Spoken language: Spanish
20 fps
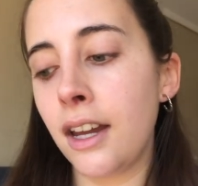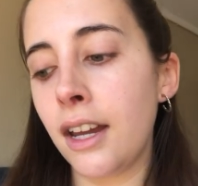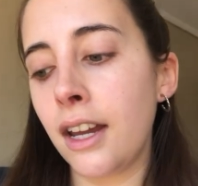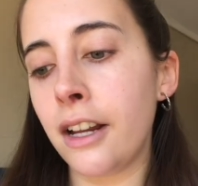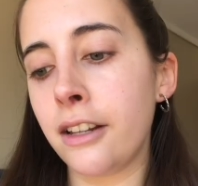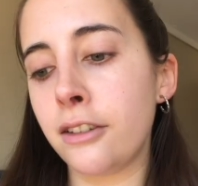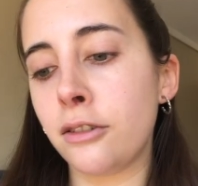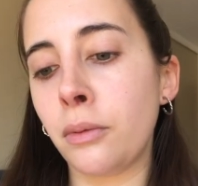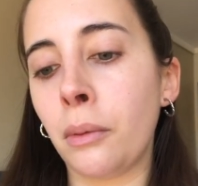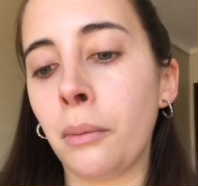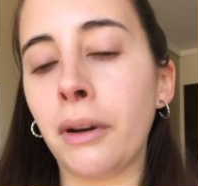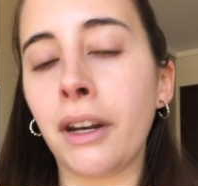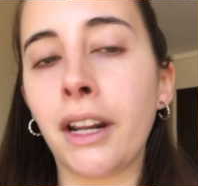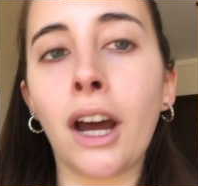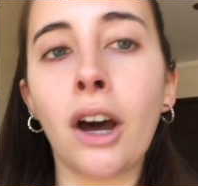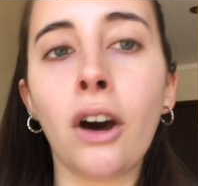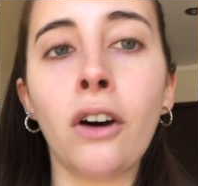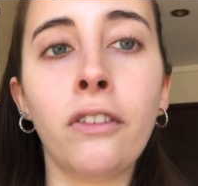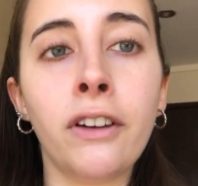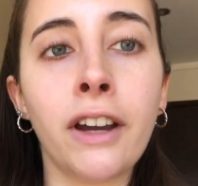al
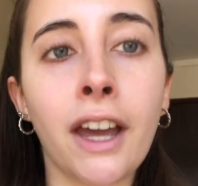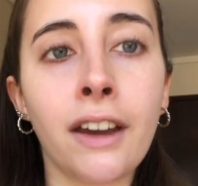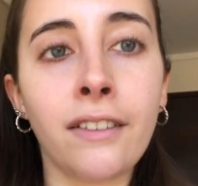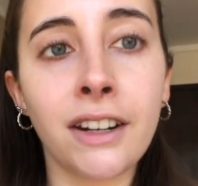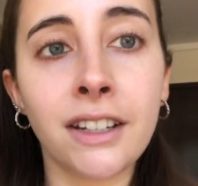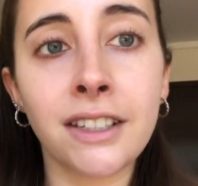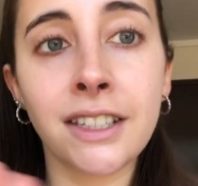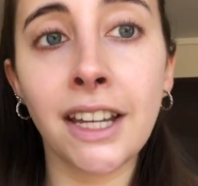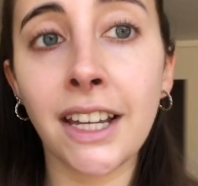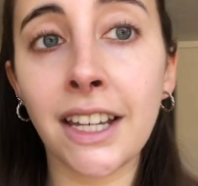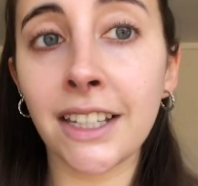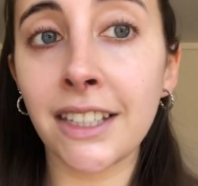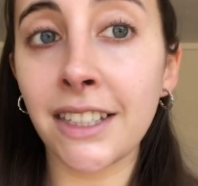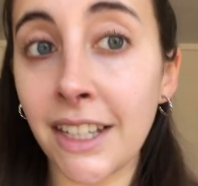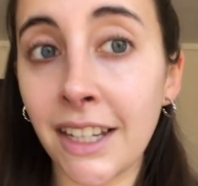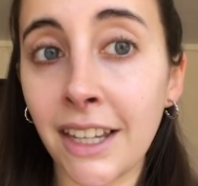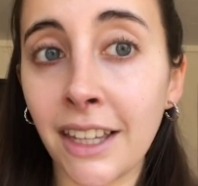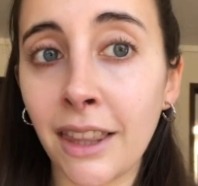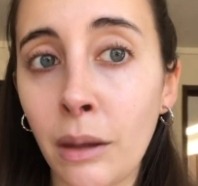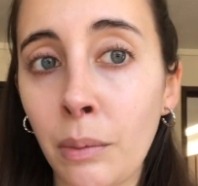supermercado, voy a ver si es que
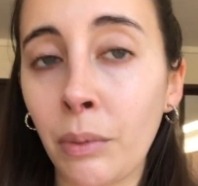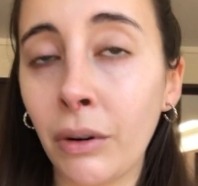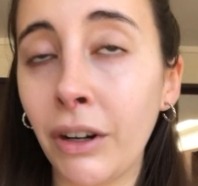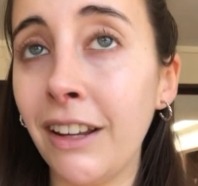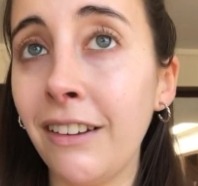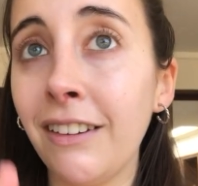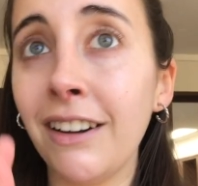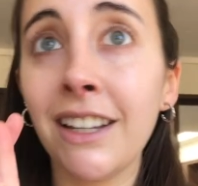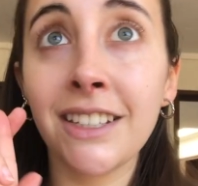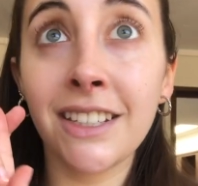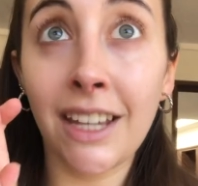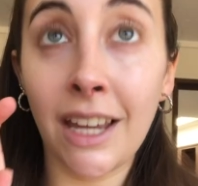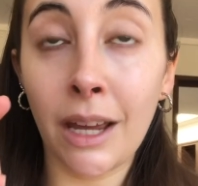siguen disponibles,